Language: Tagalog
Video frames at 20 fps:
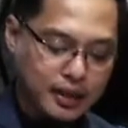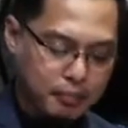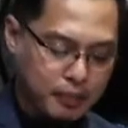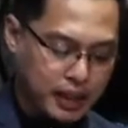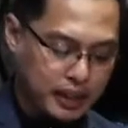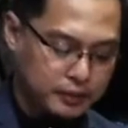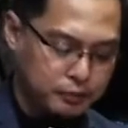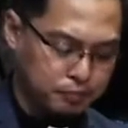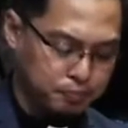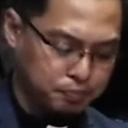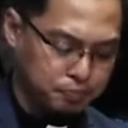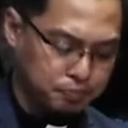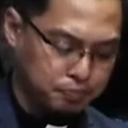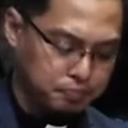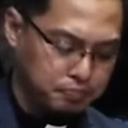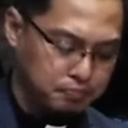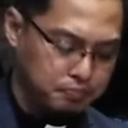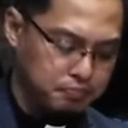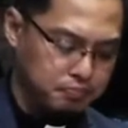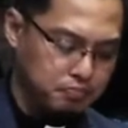naman,
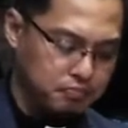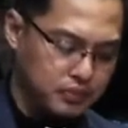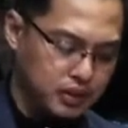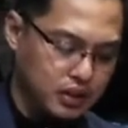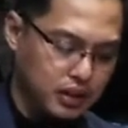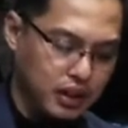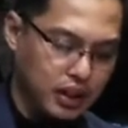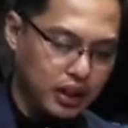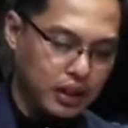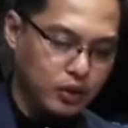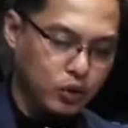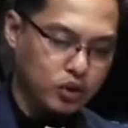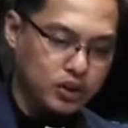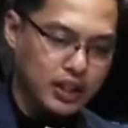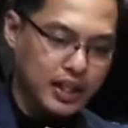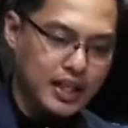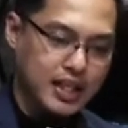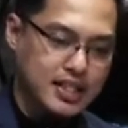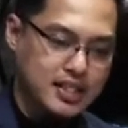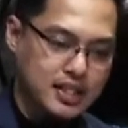nung
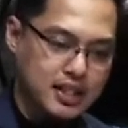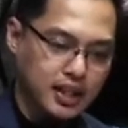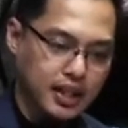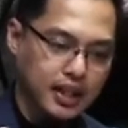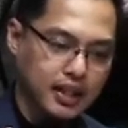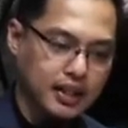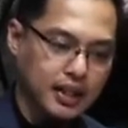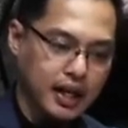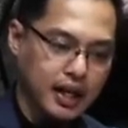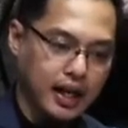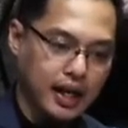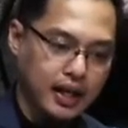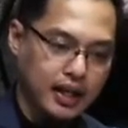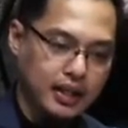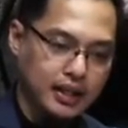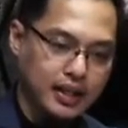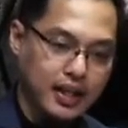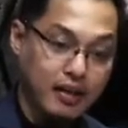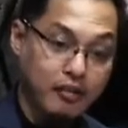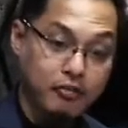translate
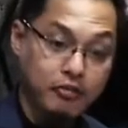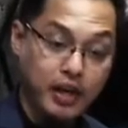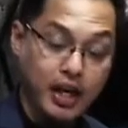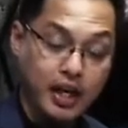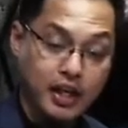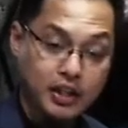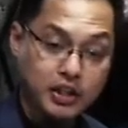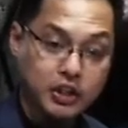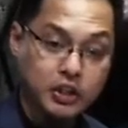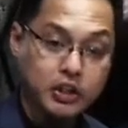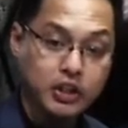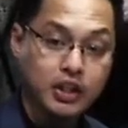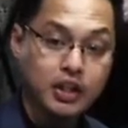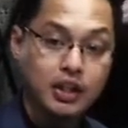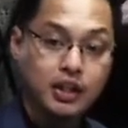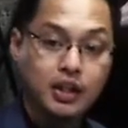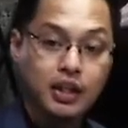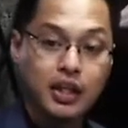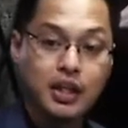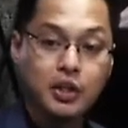ang nefesh
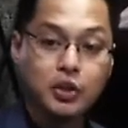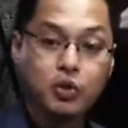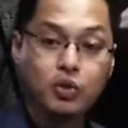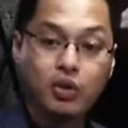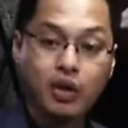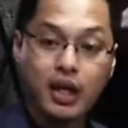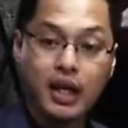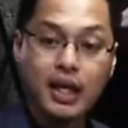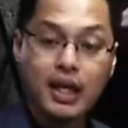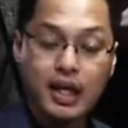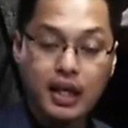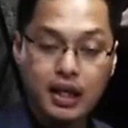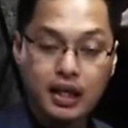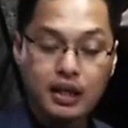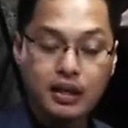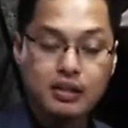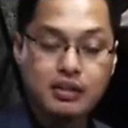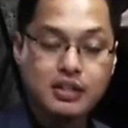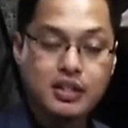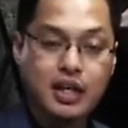into Greek
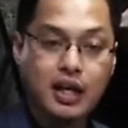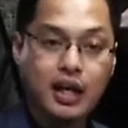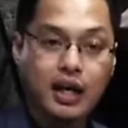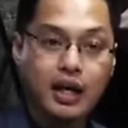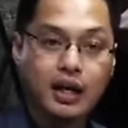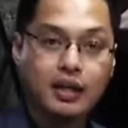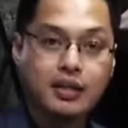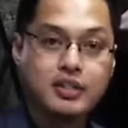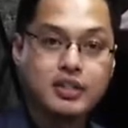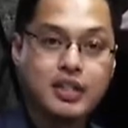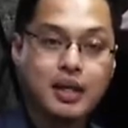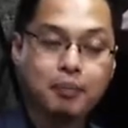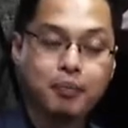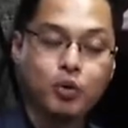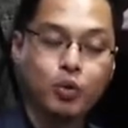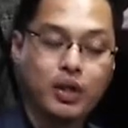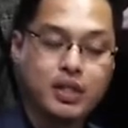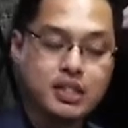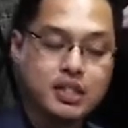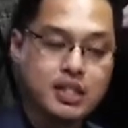sa
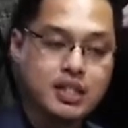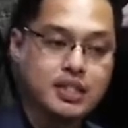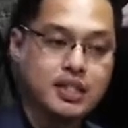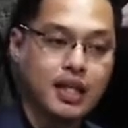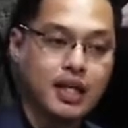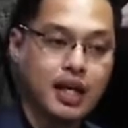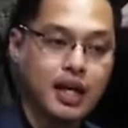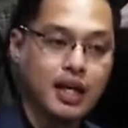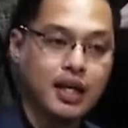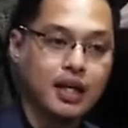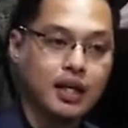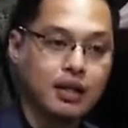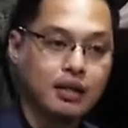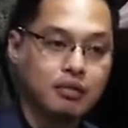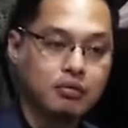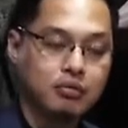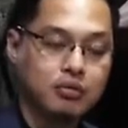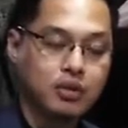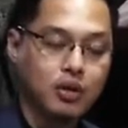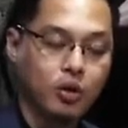Septuagint, sa Greek
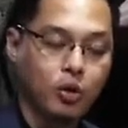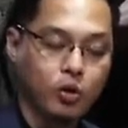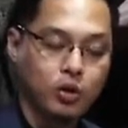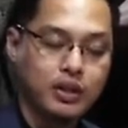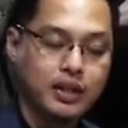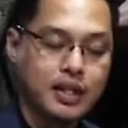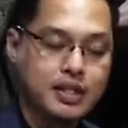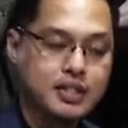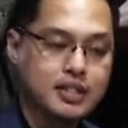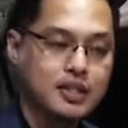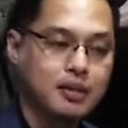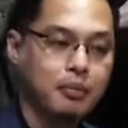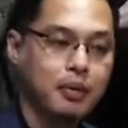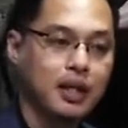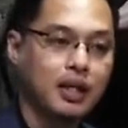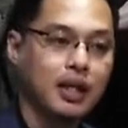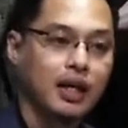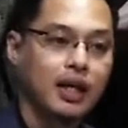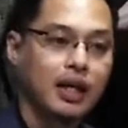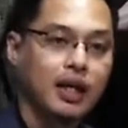Old
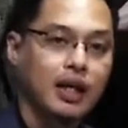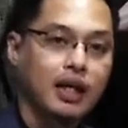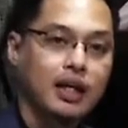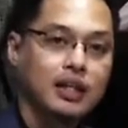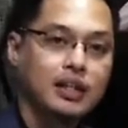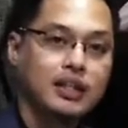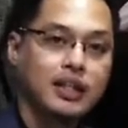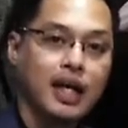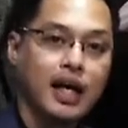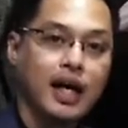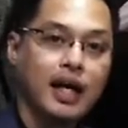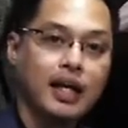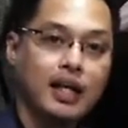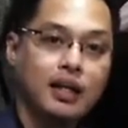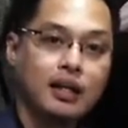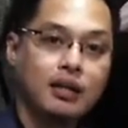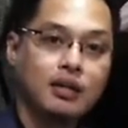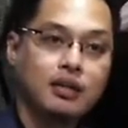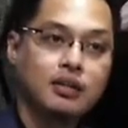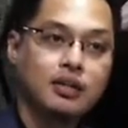Testament, siya ay
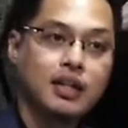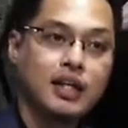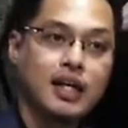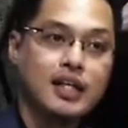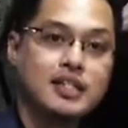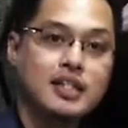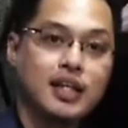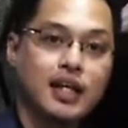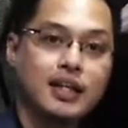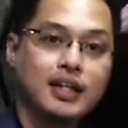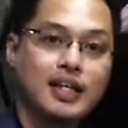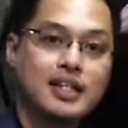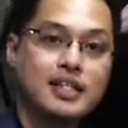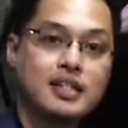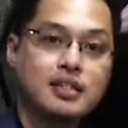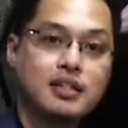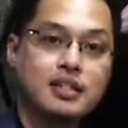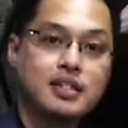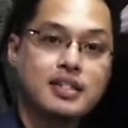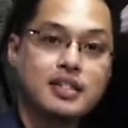translate
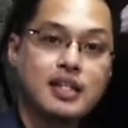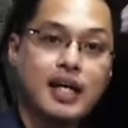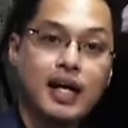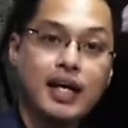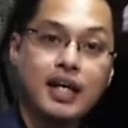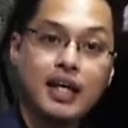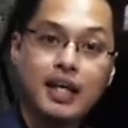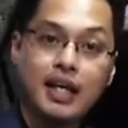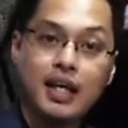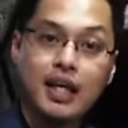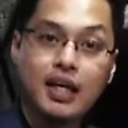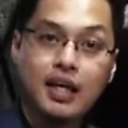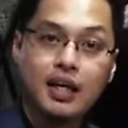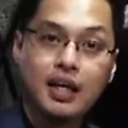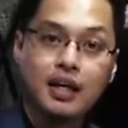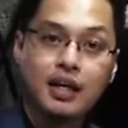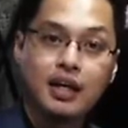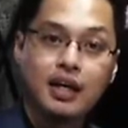as psyche.